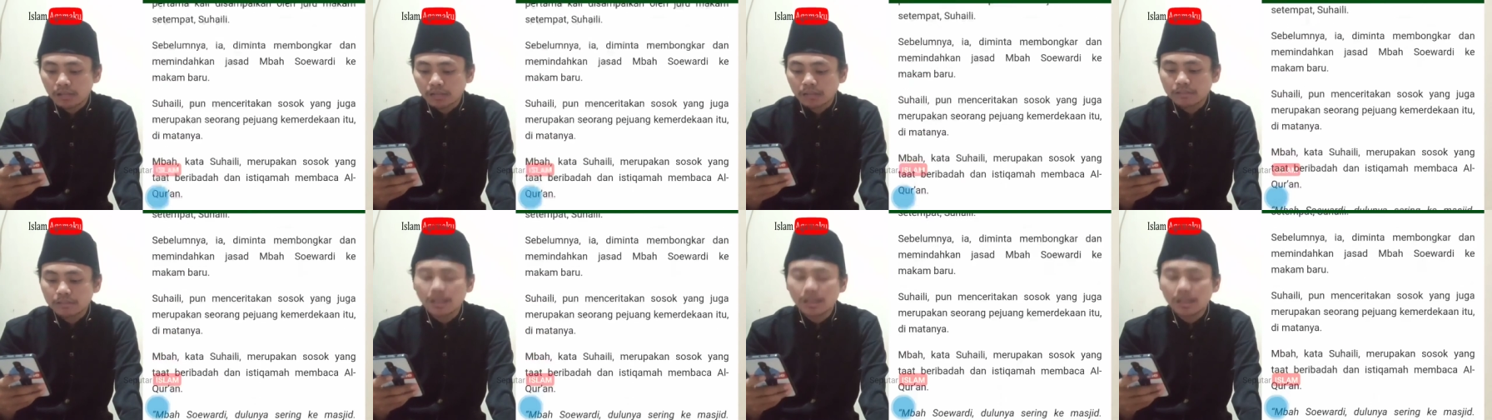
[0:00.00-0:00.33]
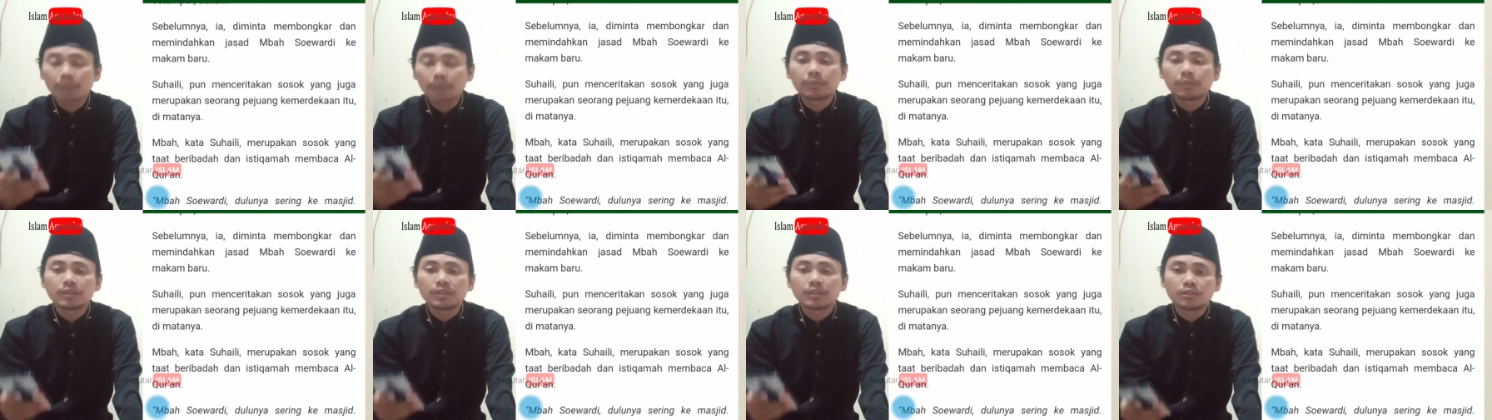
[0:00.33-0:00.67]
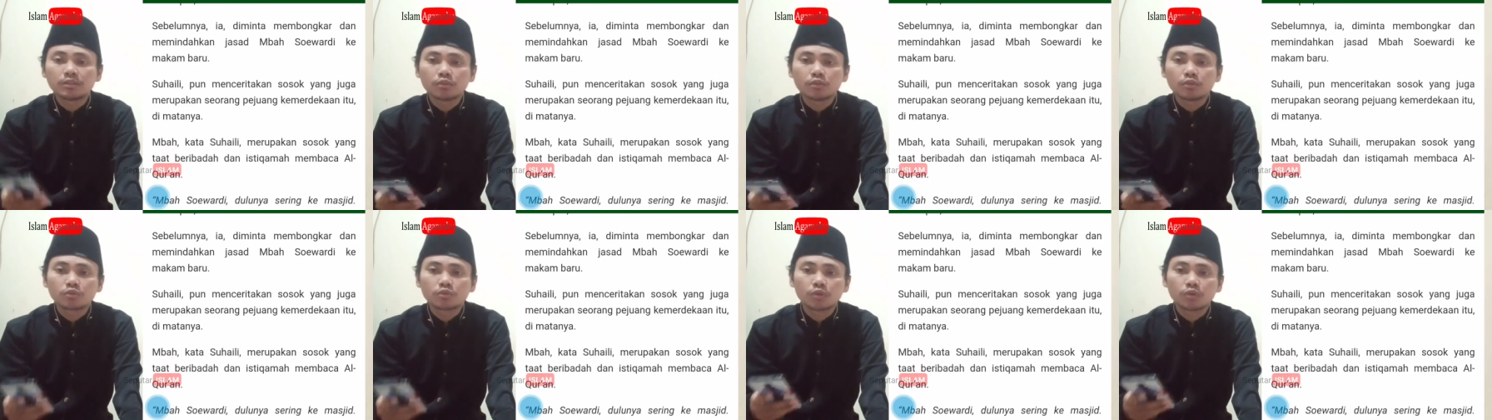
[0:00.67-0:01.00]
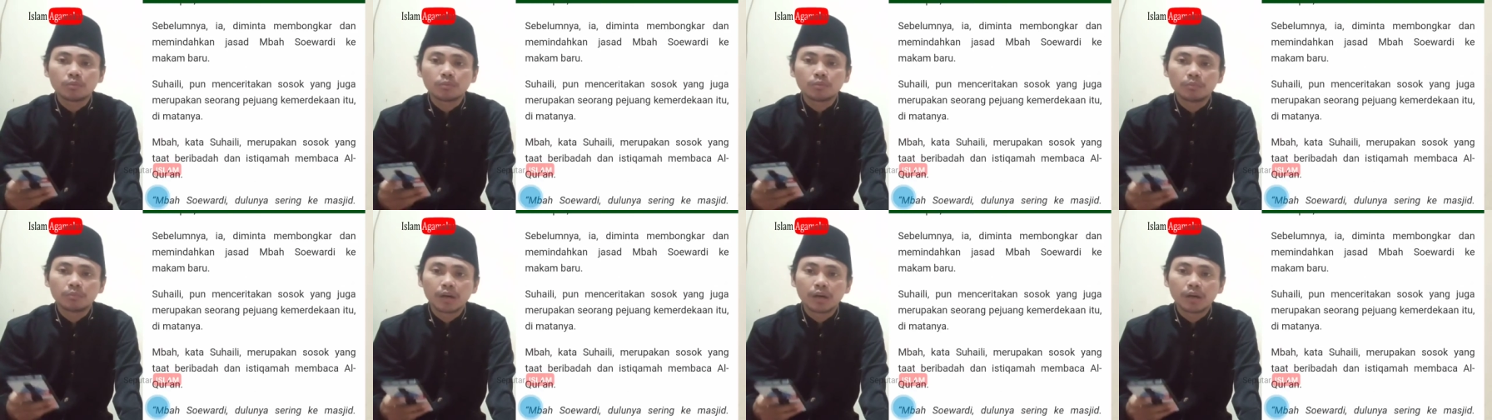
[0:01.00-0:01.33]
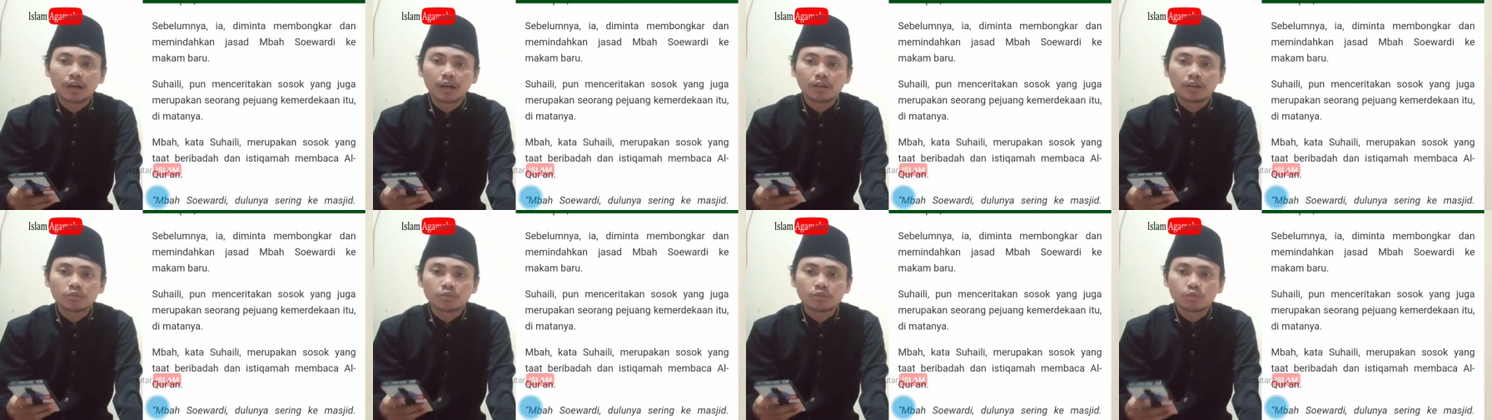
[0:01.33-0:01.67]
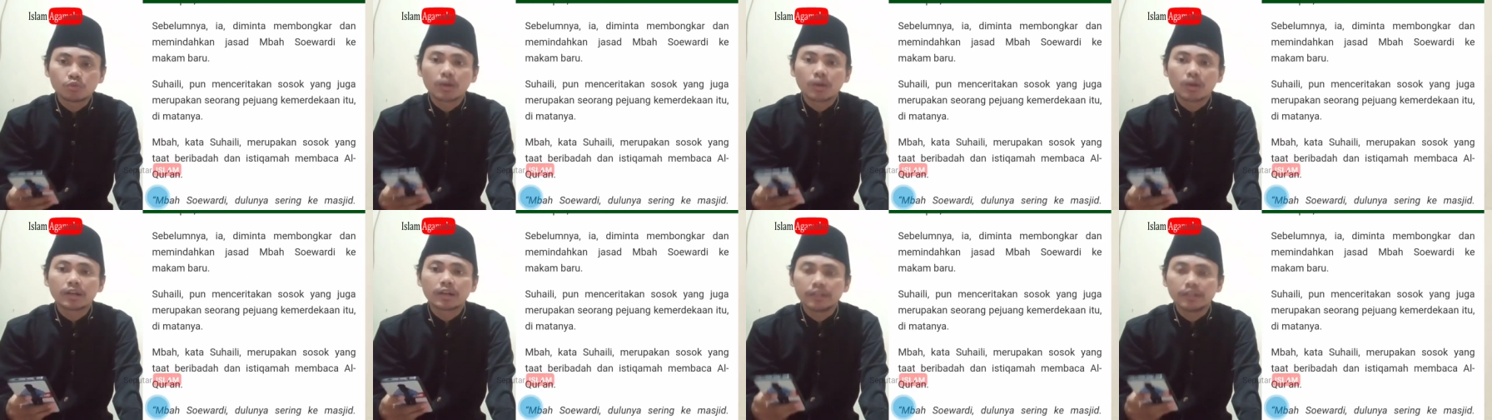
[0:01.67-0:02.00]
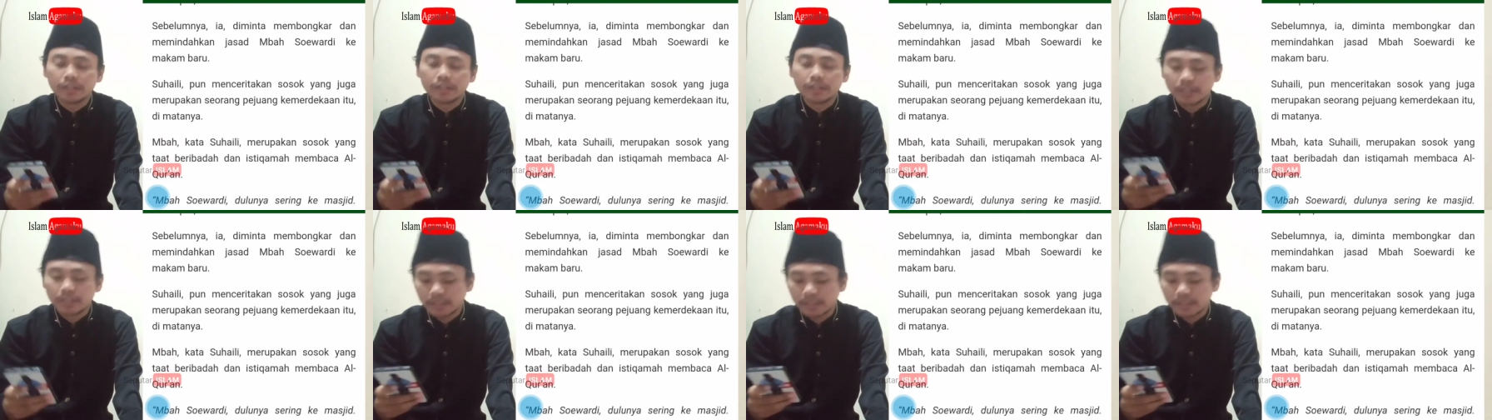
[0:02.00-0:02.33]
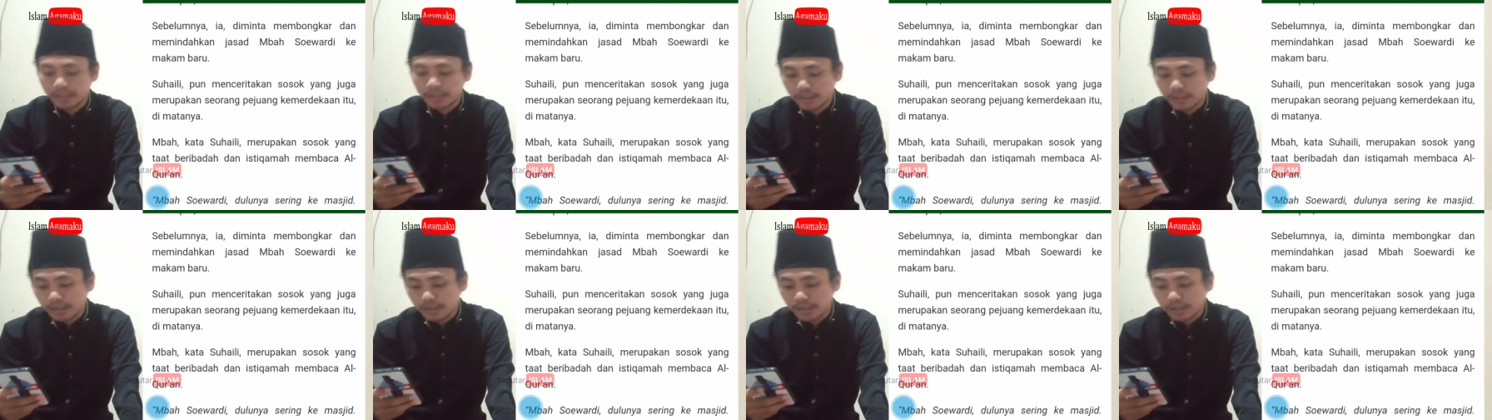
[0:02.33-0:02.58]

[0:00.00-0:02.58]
siapa sih sosok Mbah Suwardi ini?